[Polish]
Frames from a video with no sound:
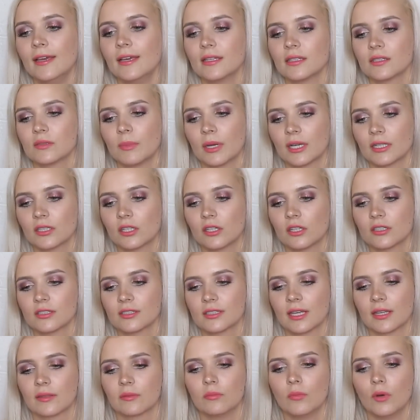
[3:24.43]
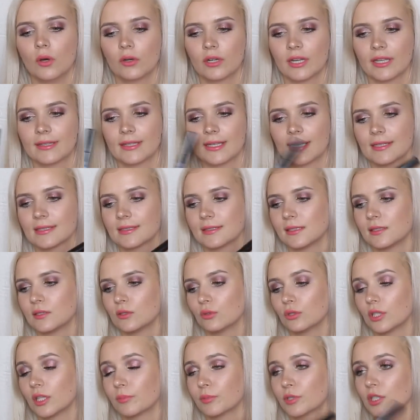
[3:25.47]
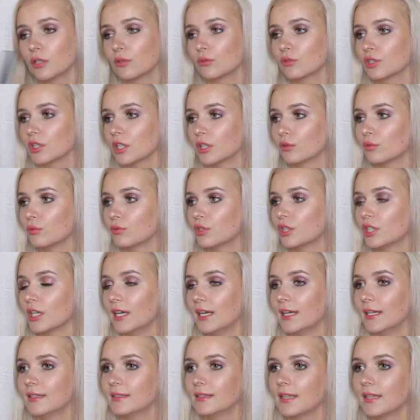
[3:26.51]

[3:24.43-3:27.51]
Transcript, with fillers: Smart Girls Get More, ja teraz testuję przeróżne tusze,